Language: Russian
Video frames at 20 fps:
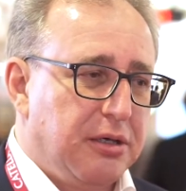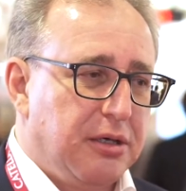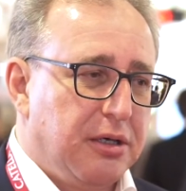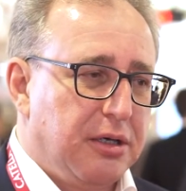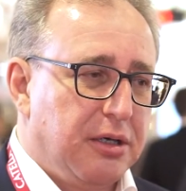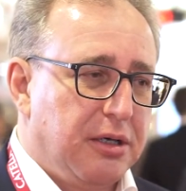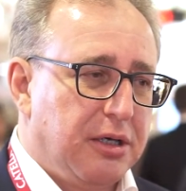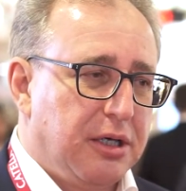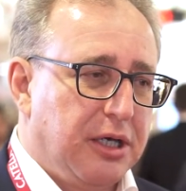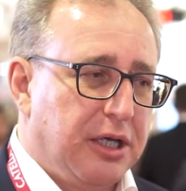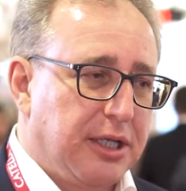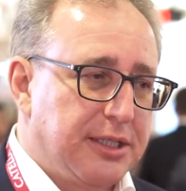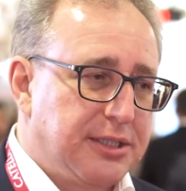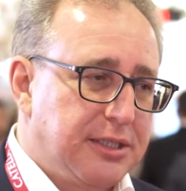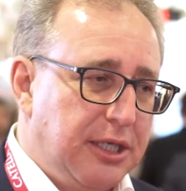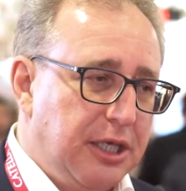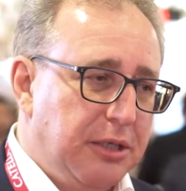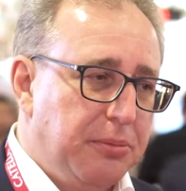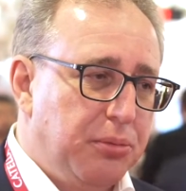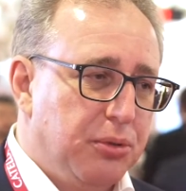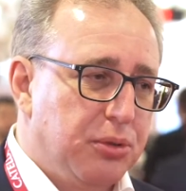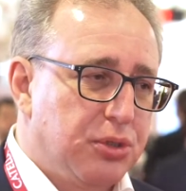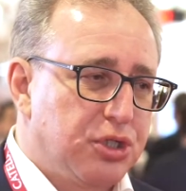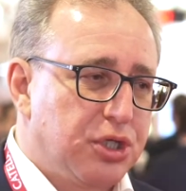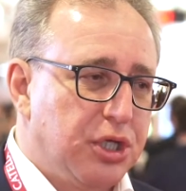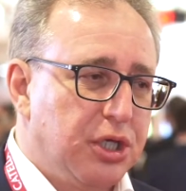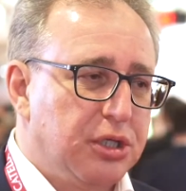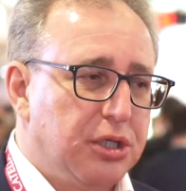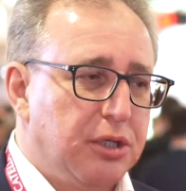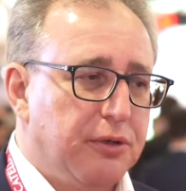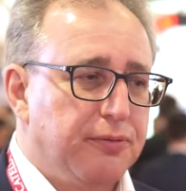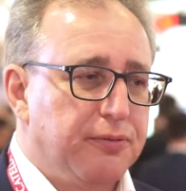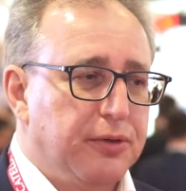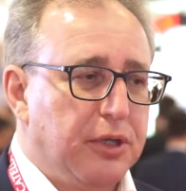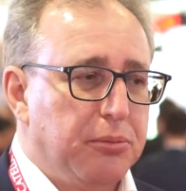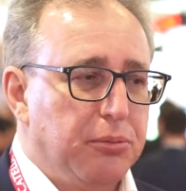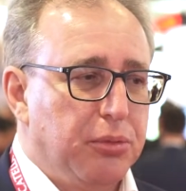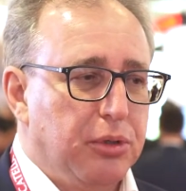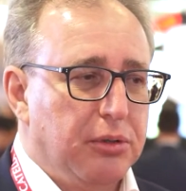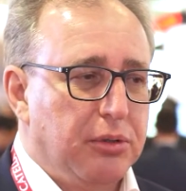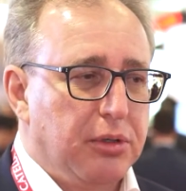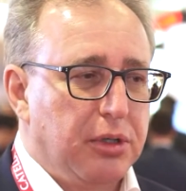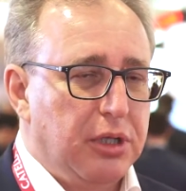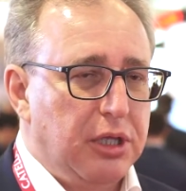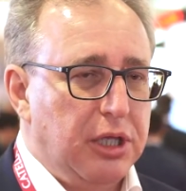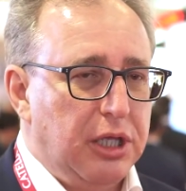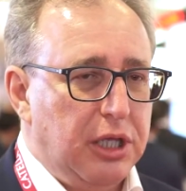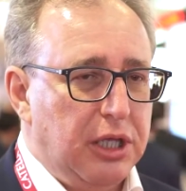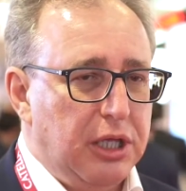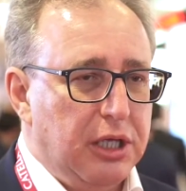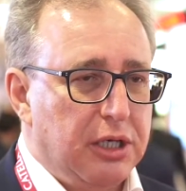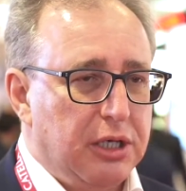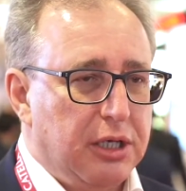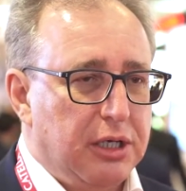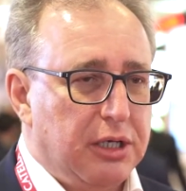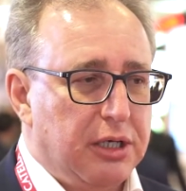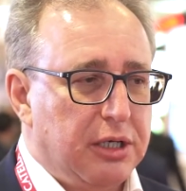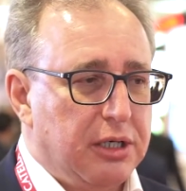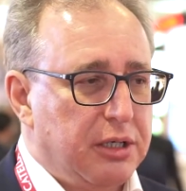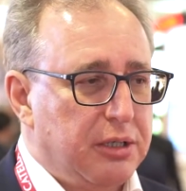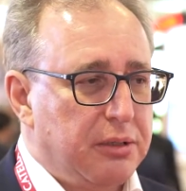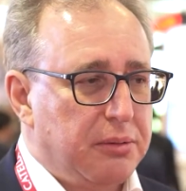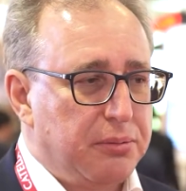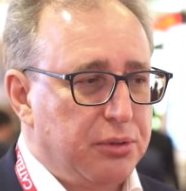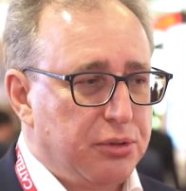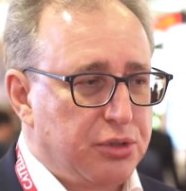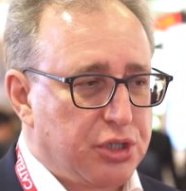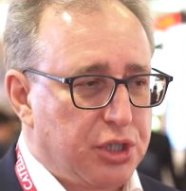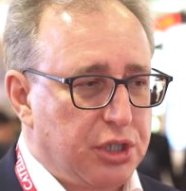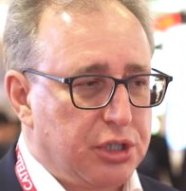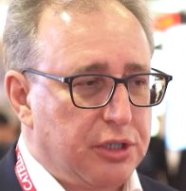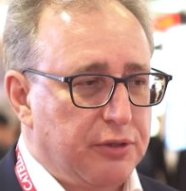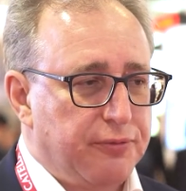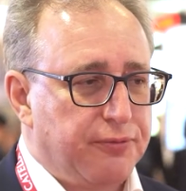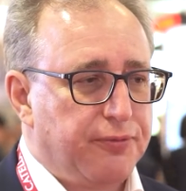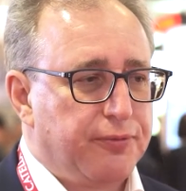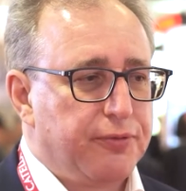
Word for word: э, городских бюджетов и э, бюджетов